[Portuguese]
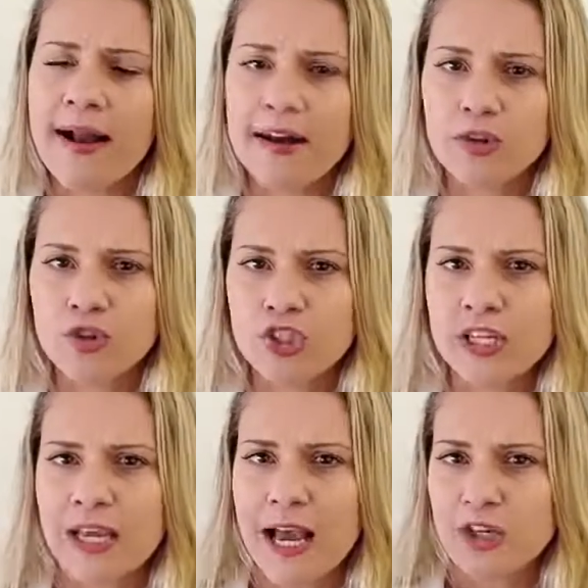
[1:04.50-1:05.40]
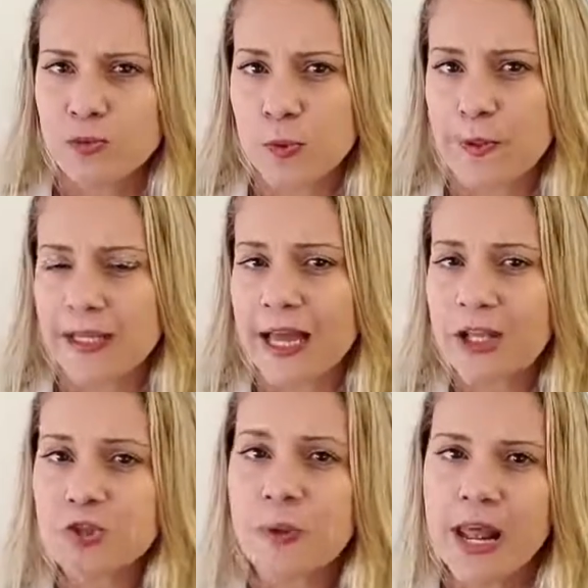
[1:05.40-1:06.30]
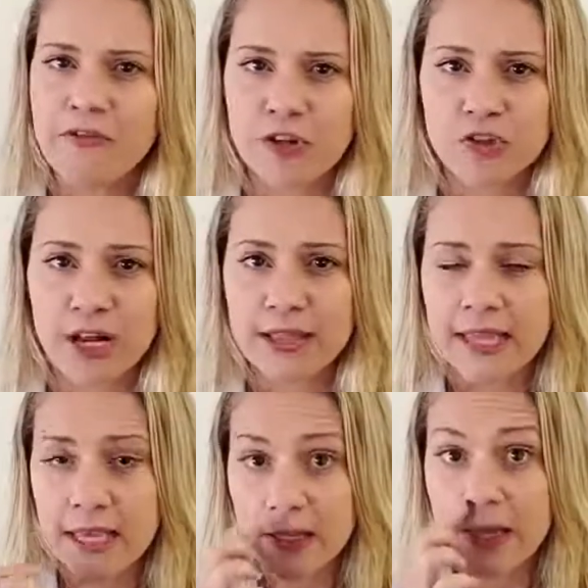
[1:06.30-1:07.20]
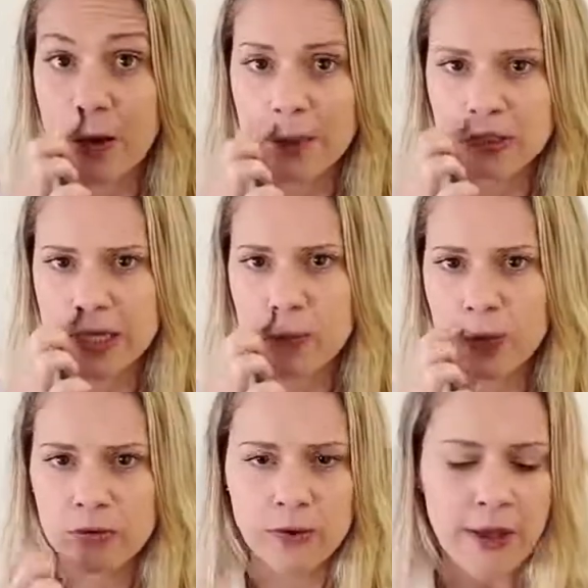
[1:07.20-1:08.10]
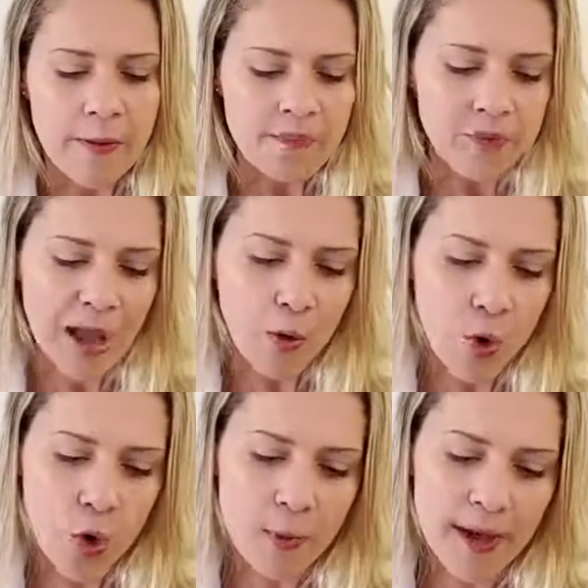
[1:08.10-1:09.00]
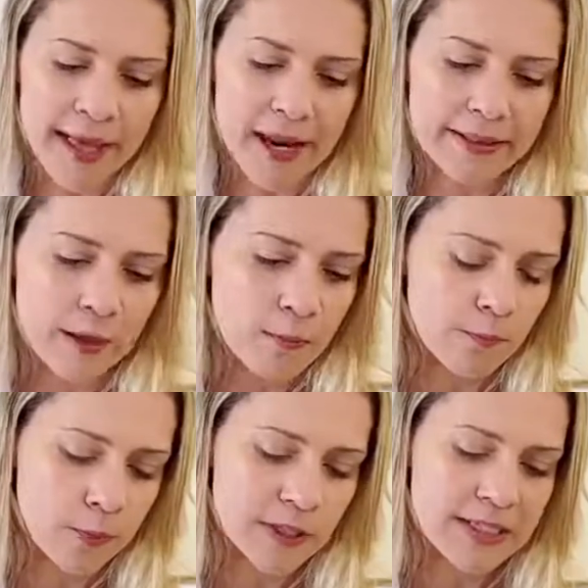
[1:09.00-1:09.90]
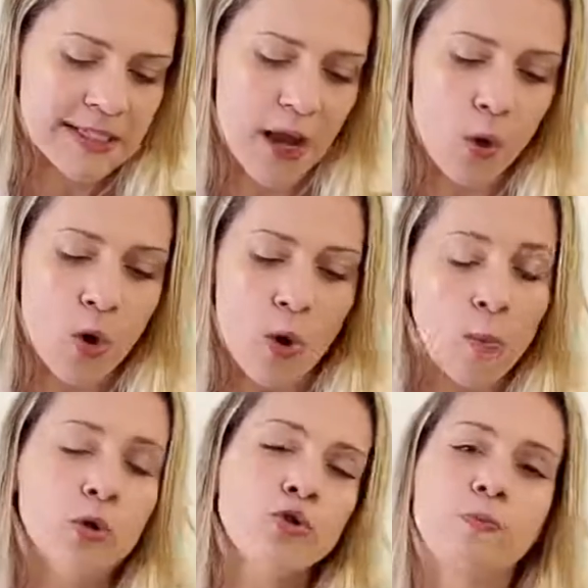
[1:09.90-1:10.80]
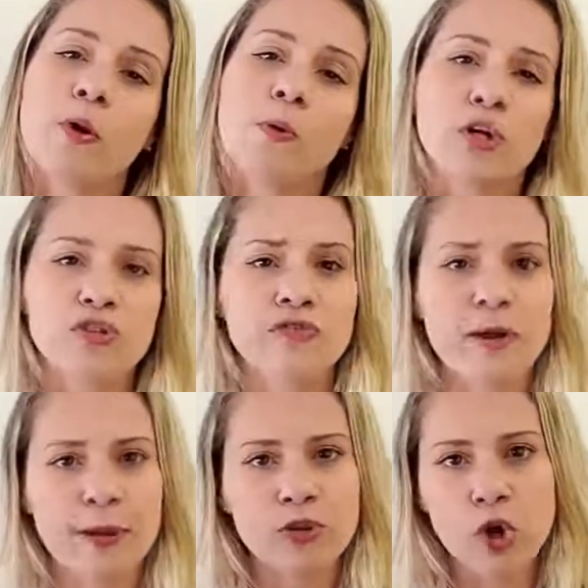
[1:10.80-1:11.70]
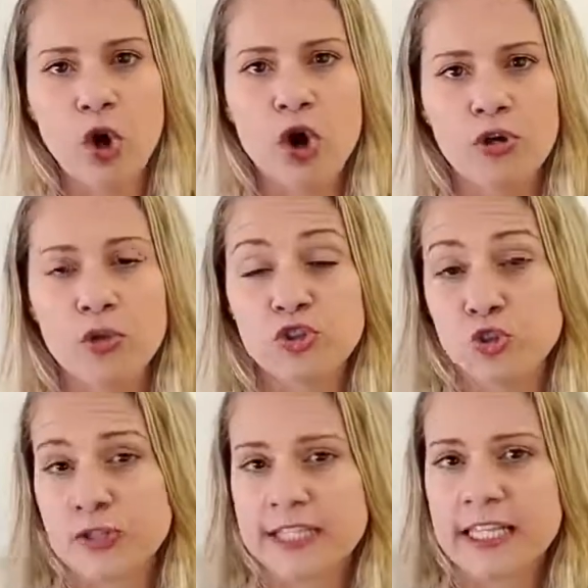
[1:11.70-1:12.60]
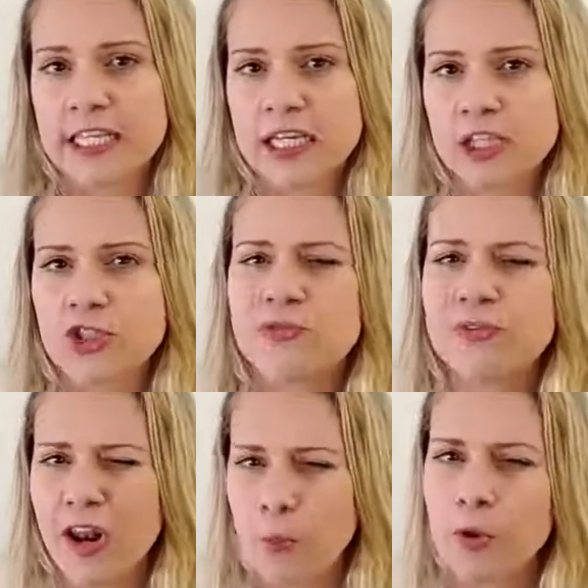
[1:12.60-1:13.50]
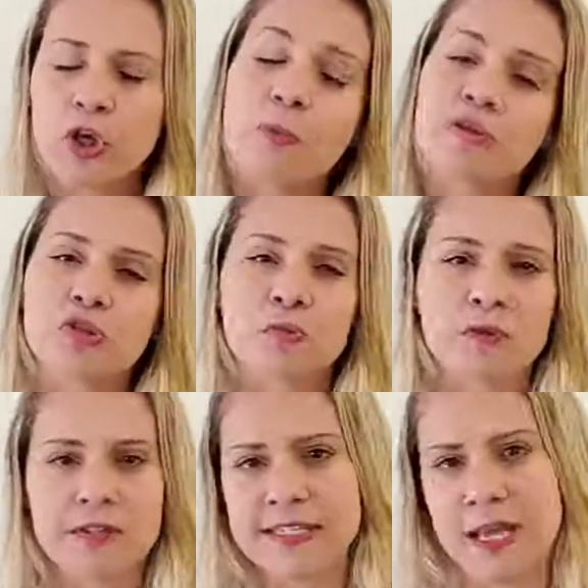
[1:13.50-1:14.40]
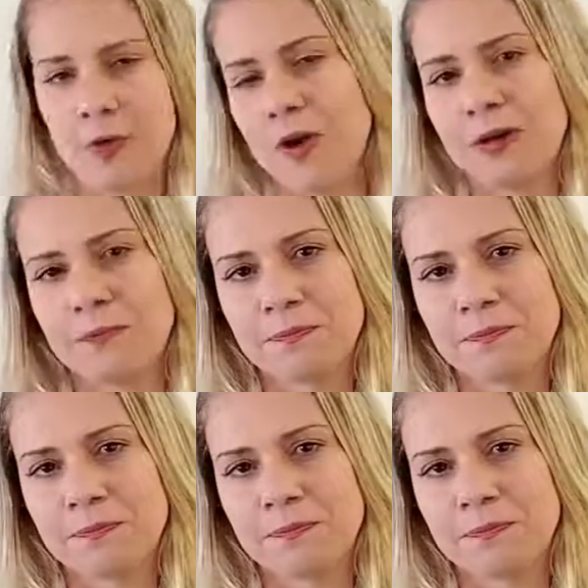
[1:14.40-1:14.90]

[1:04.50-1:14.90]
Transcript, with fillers: garantir as propriedades benéficas que ela tem e realmente tem muito. A cúrcuma, ela tem um potencial muito bom anti-inflamatório, antioxidante. Eu vou falar um pouquinho mais disso para você agora.